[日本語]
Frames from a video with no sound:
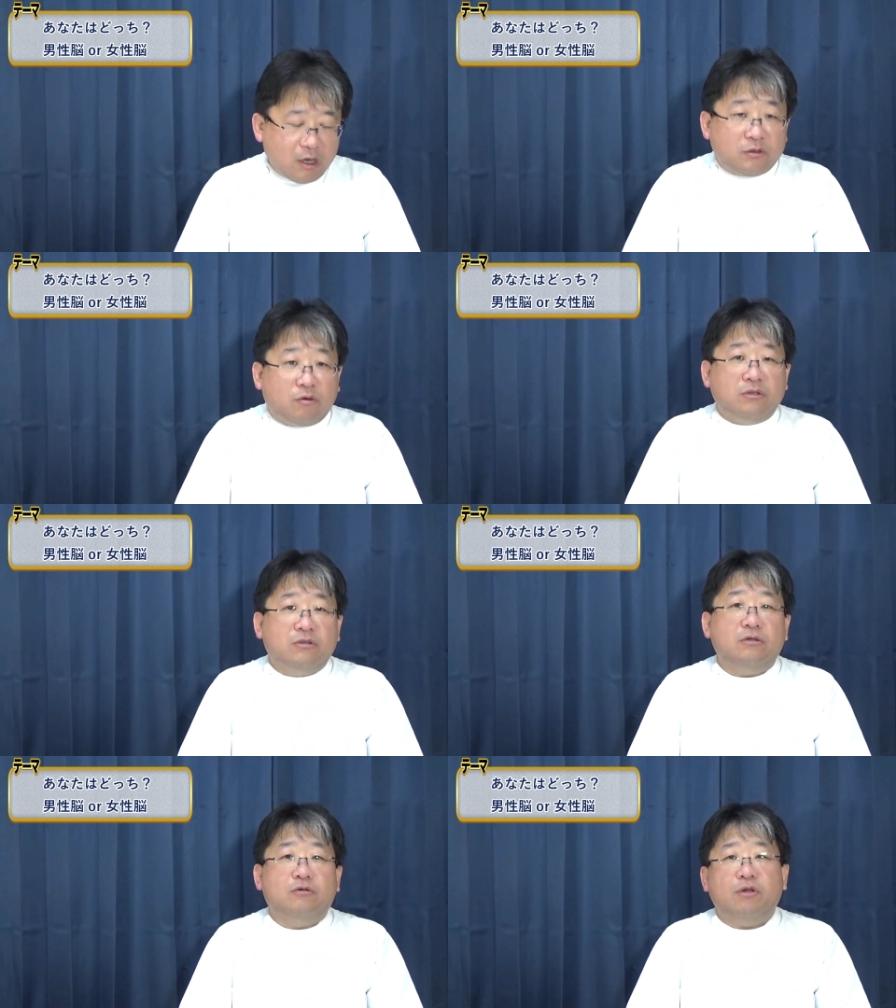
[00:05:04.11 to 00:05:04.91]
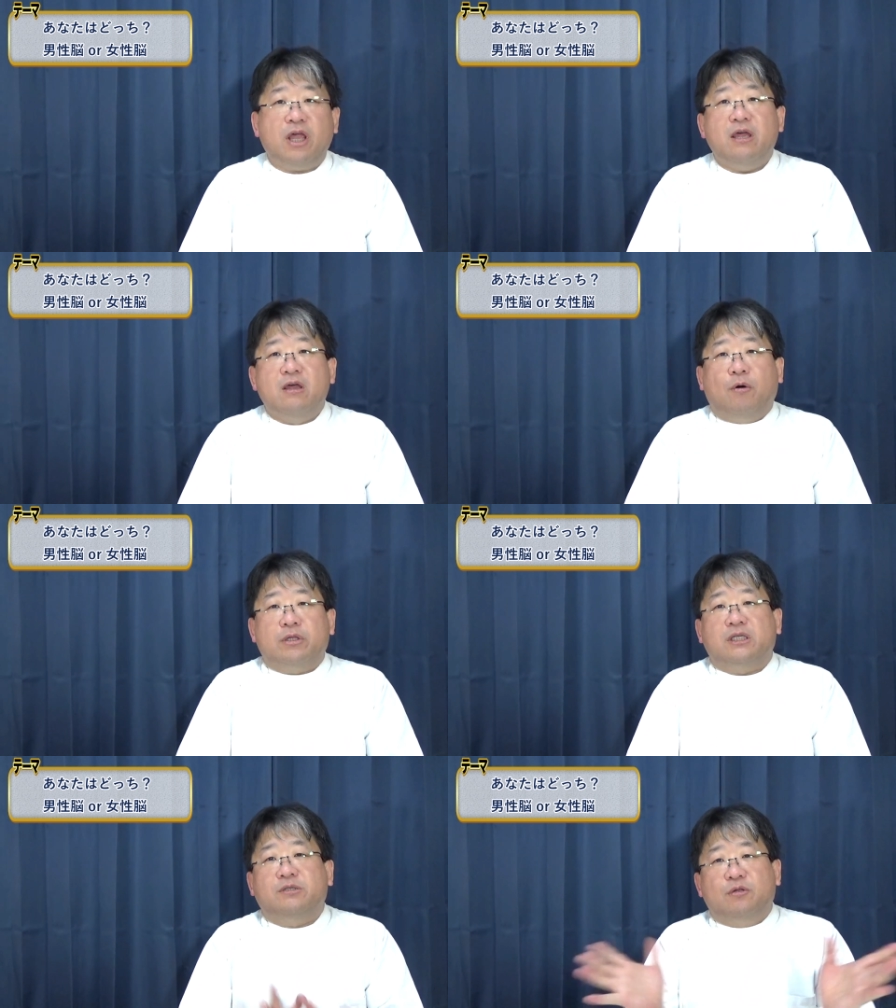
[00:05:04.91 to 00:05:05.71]
そうするとね、
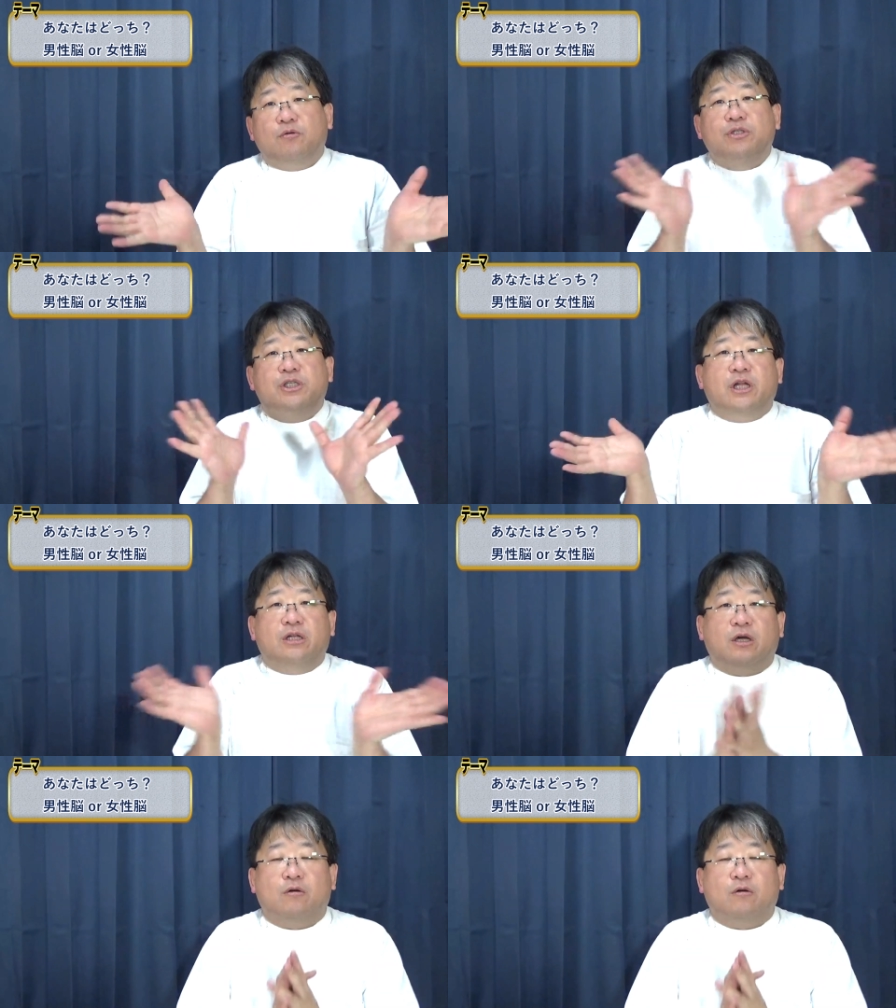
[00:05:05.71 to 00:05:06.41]
私はどっちなん